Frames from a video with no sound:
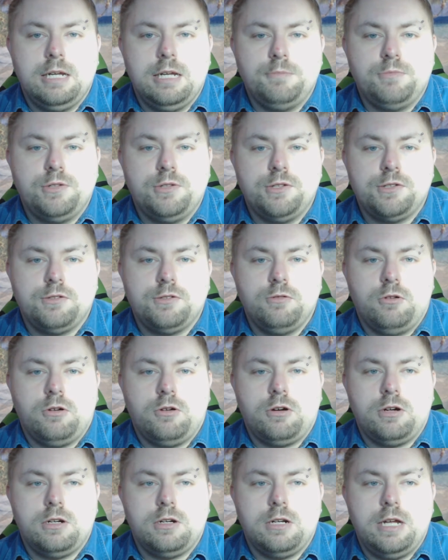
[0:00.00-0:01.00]
gibt es
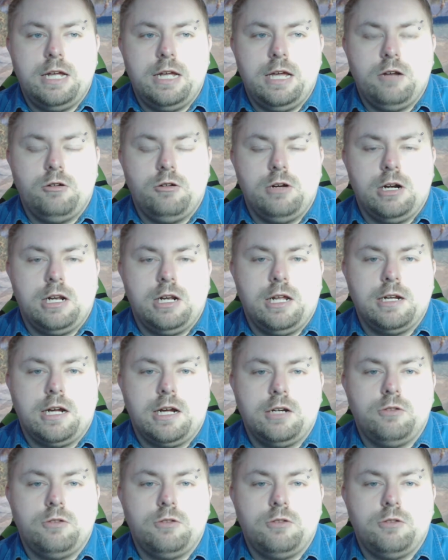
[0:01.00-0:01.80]
noch nachher noch eine kleine